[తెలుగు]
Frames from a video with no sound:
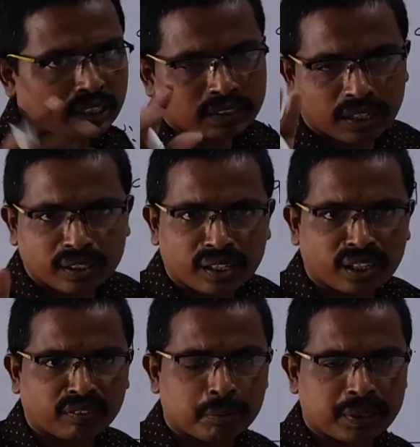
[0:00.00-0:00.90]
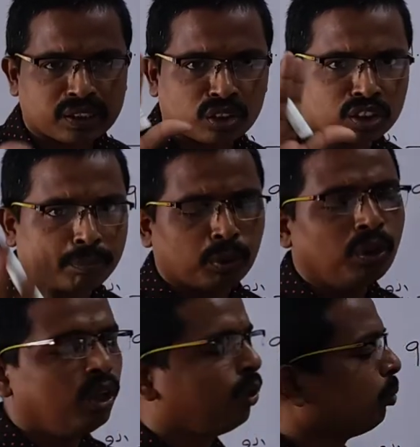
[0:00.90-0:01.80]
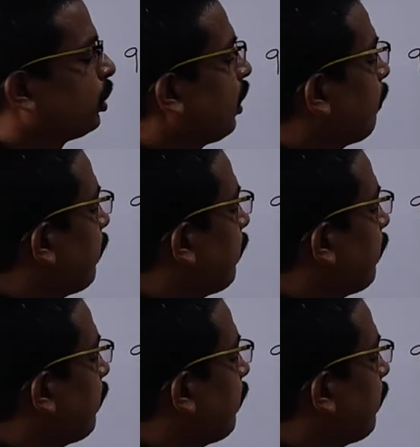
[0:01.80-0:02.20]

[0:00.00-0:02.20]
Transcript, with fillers: దశ ఏది అనేటువంటి ప్రశ్న వచ్చినప్పుడు ఉత్తర